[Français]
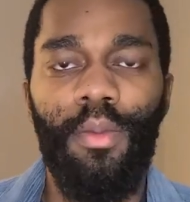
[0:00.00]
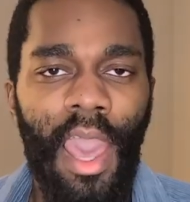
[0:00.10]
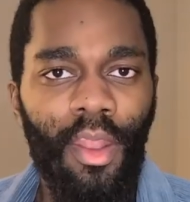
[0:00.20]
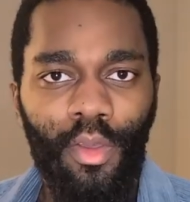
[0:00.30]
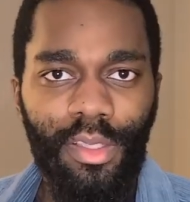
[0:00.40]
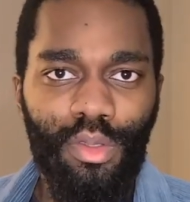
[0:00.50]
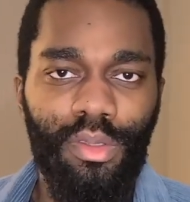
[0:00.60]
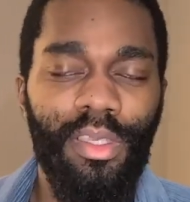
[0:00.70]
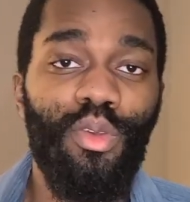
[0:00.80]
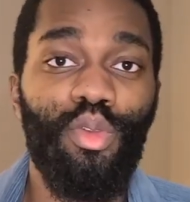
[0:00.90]
Alors, qu'est-ce que
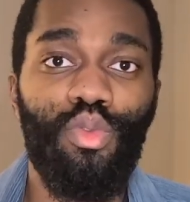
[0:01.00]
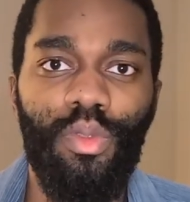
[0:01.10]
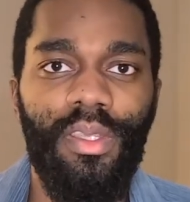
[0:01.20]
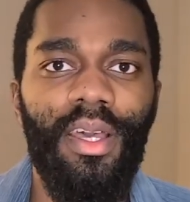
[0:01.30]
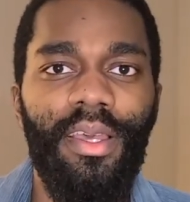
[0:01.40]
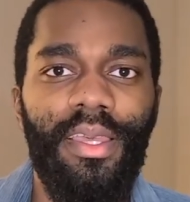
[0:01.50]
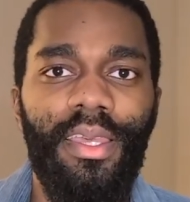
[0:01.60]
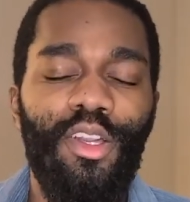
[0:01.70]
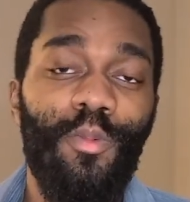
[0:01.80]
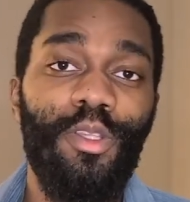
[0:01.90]
c'est que tout ça
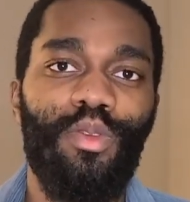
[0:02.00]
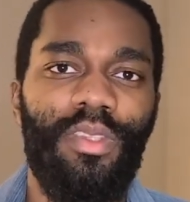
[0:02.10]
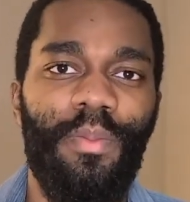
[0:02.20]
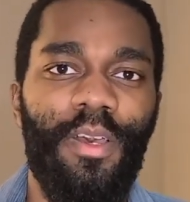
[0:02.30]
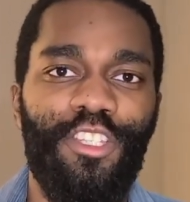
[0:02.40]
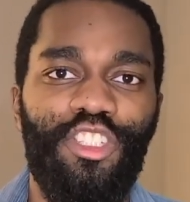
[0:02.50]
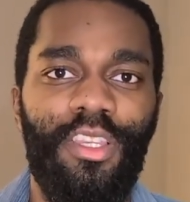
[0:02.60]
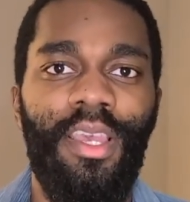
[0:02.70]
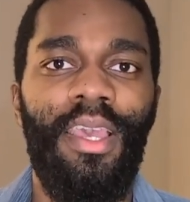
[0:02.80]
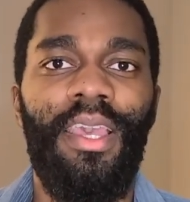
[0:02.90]
et comment est-ce que ça marche
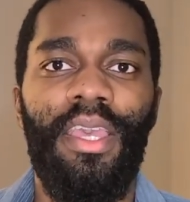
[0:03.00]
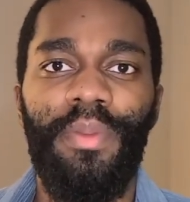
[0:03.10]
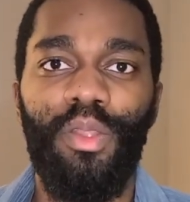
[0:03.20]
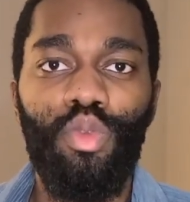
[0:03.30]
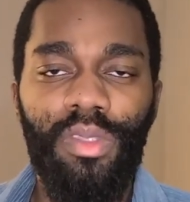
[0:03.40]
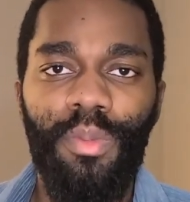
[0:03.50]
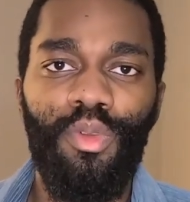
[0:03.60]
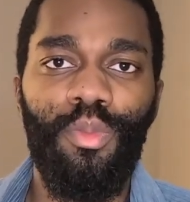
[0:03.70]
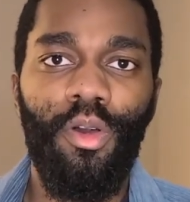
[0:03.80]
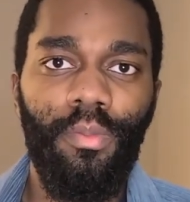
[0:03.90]
Eh bien, tout
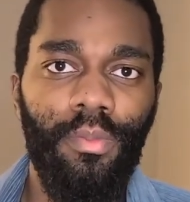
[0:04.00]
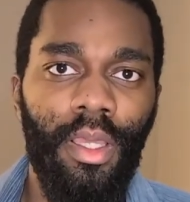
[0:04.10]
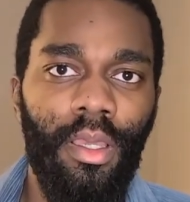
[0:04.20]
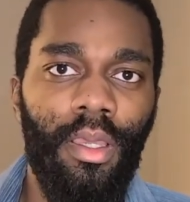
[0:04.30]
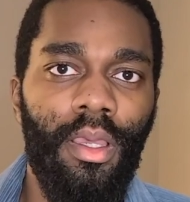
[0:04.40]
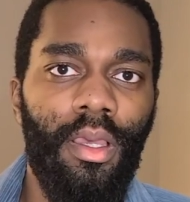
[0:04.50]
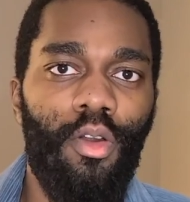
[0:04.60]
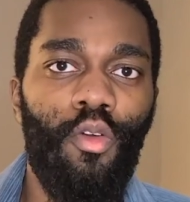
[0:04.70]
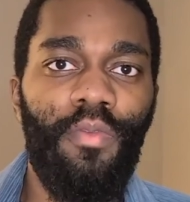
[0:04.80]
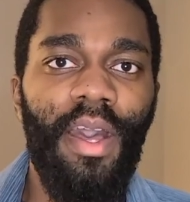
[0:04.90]
simplement,
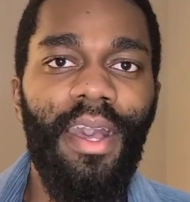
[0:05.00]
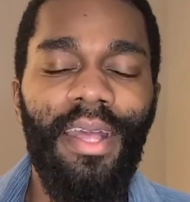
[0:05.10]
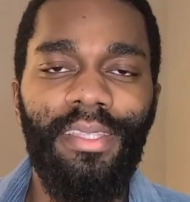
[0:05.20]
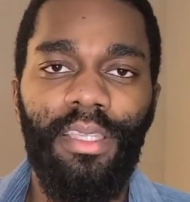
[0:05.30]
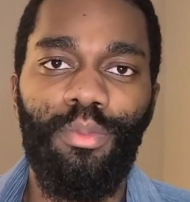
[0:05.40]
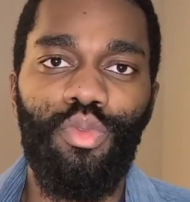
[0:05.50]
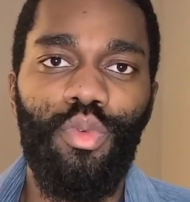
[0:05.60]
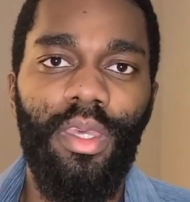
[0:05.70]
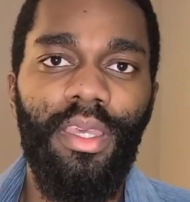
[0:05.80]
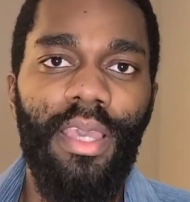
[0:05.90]
on va
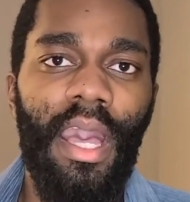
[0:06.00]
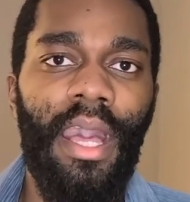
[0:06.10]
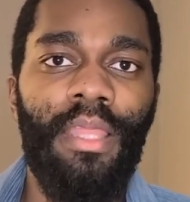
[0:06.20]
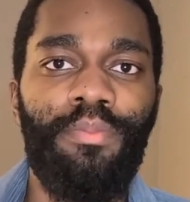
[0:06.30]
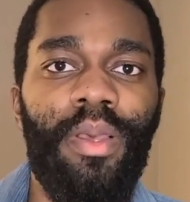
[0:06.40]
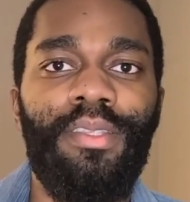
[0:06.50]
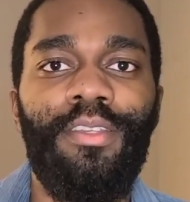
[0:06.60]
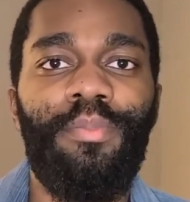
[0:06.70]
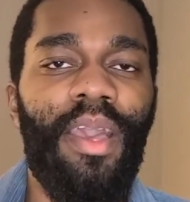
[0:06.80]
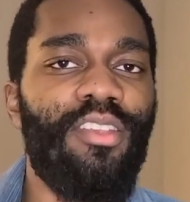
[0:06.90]
attribuer à une
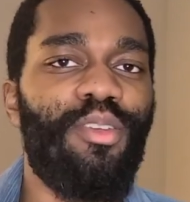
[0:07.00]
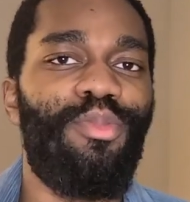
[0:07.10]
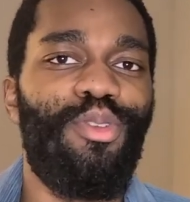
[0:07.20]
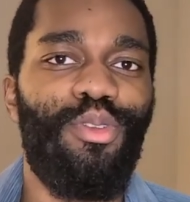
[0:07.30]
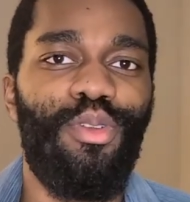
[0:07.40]
personne, par exemple,